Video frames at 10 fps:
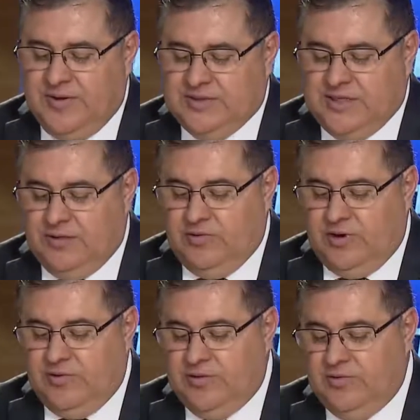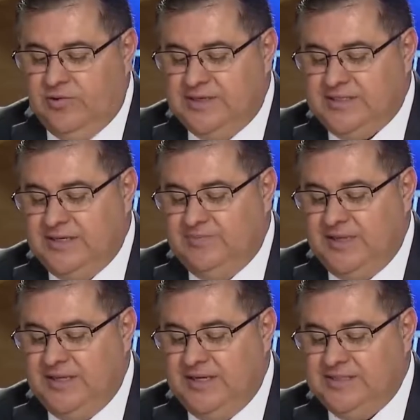Se llegó a un acuerdo con esta
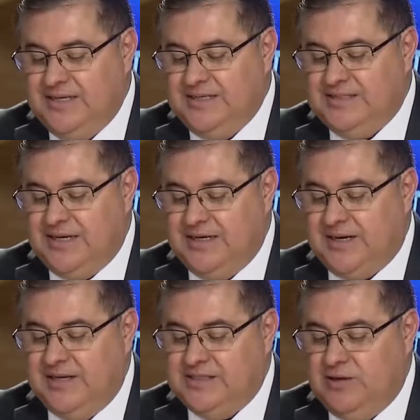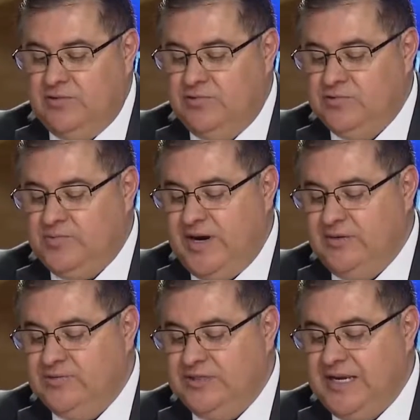dependencia, se han realizado algunos
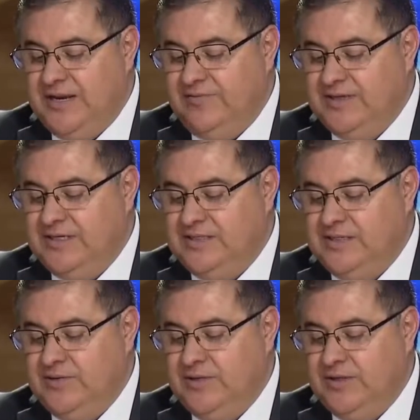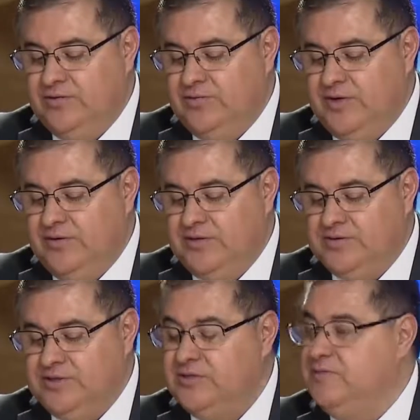pagos y a la fecha se deudan
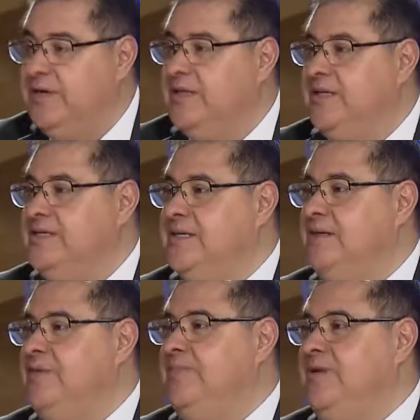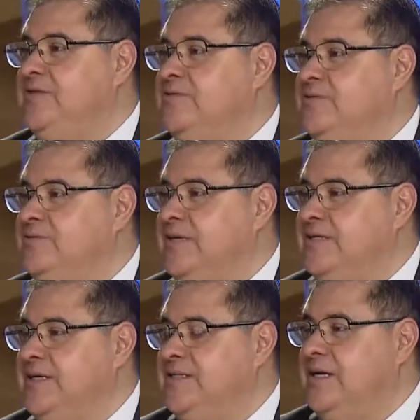2.247.000 pesos. O sea,
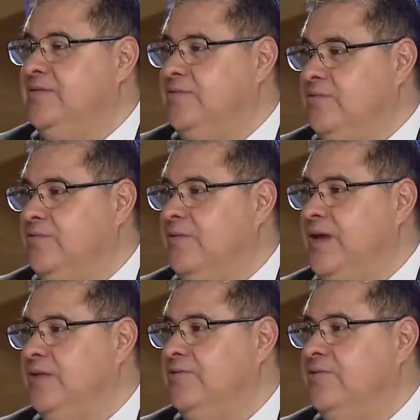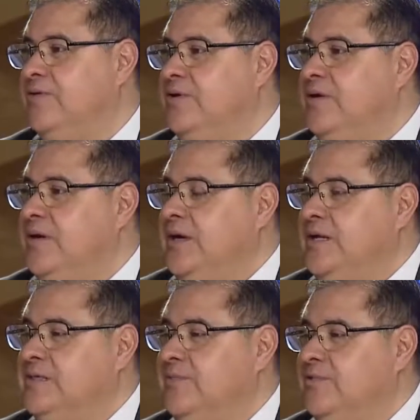se ha estado cubriendo
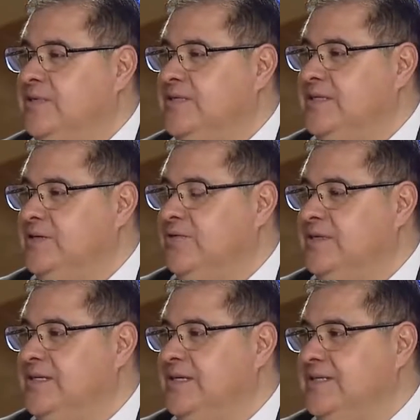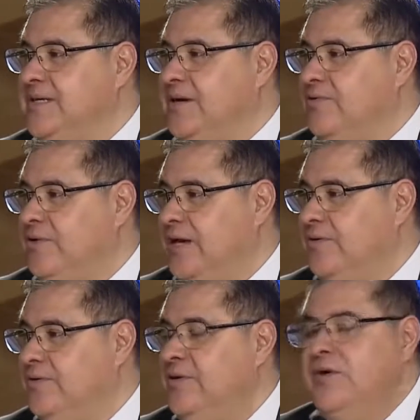las amortizaciones que se
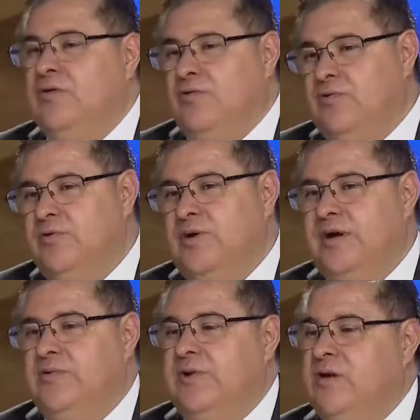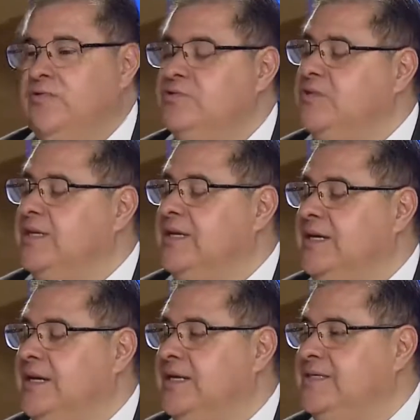acordaron, hubo un, ajuste
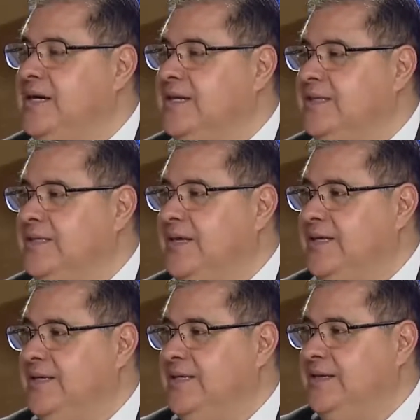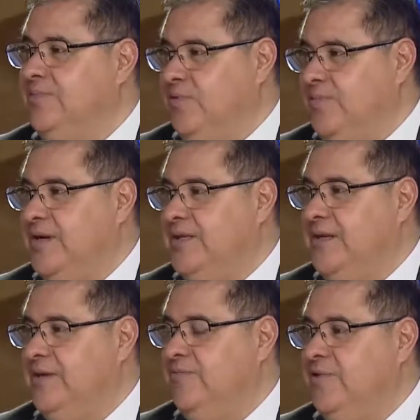en esa cantidad por parte
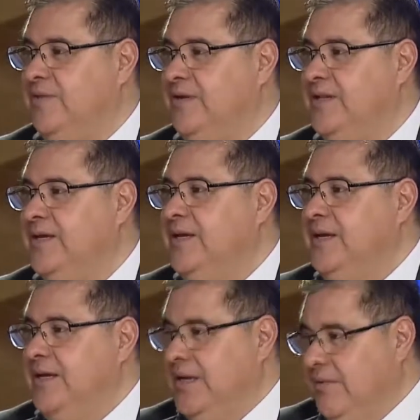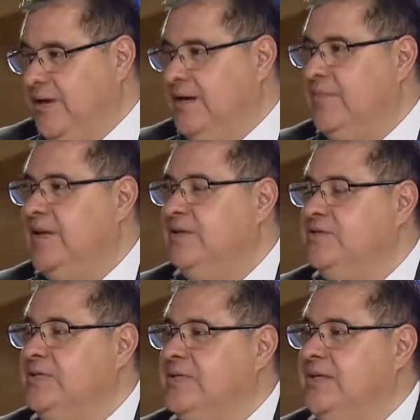del Infonavit y ahí va caminando
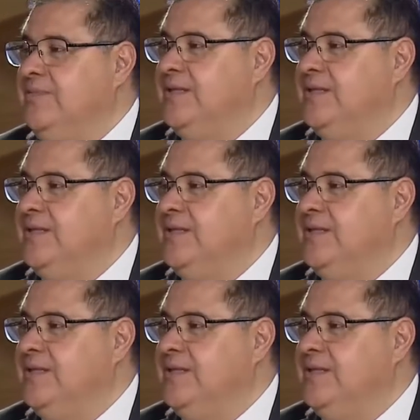este tema